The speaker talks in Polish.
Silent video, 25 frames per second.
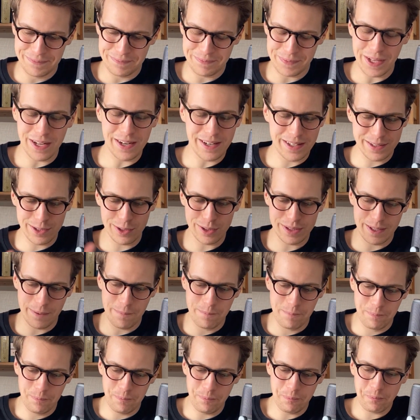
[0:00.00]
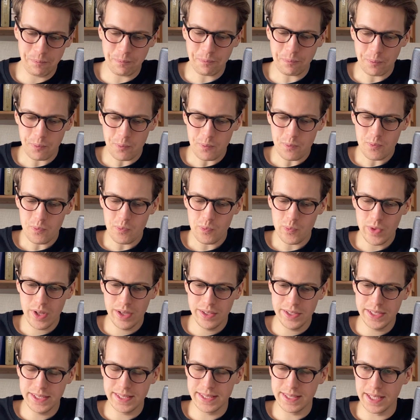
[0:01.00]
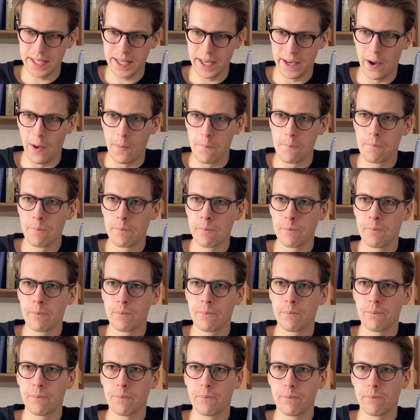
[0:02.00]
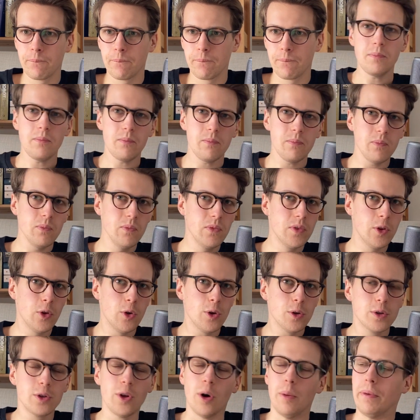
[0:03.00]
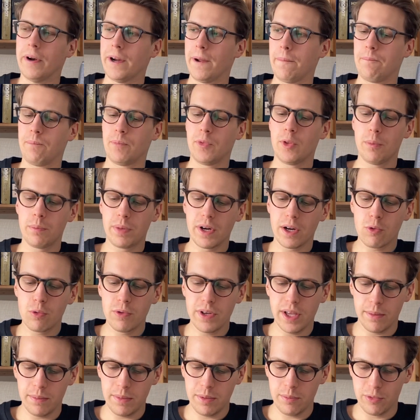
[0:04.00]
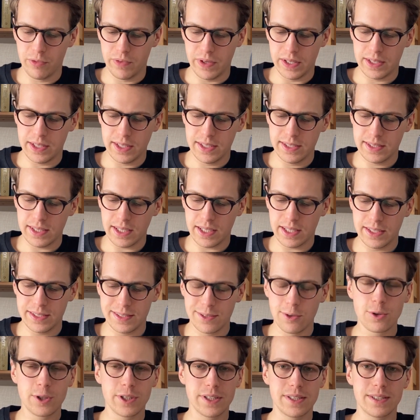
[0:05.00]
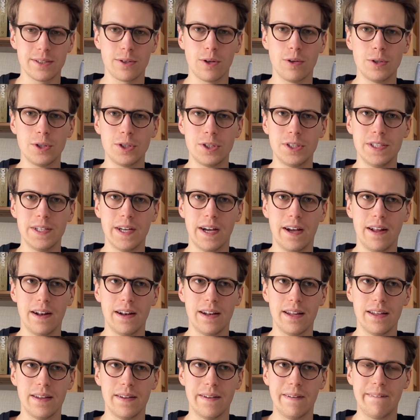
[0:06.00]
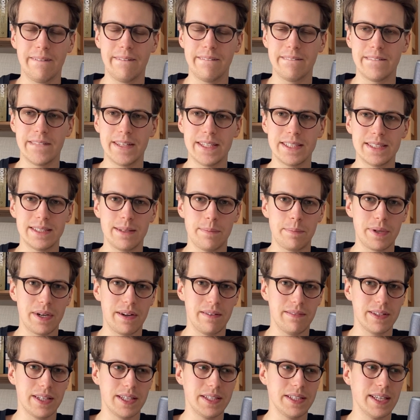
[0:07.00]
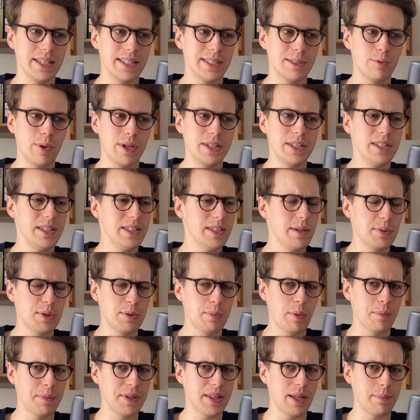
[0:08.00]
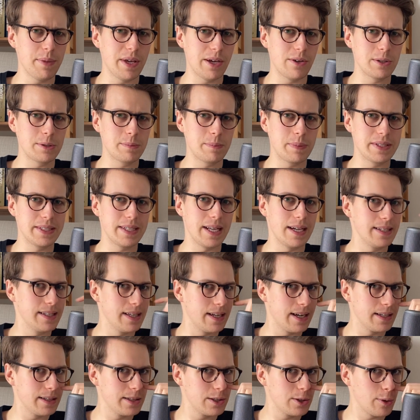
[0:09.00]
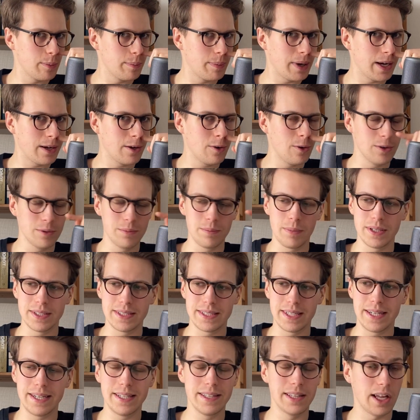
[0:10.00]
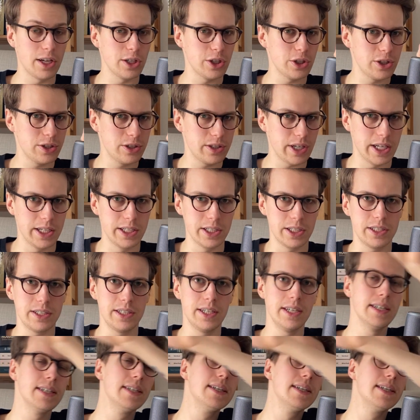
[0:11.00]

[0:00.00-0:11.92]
Ale to tam nic takiego. No dobre. No brakuje mi, mówię, tej takiej soczystości, ale jest naprawdę niezłe. Nie przypominam jakoś specjalnie Red Tobacco od Mancery, na szczęście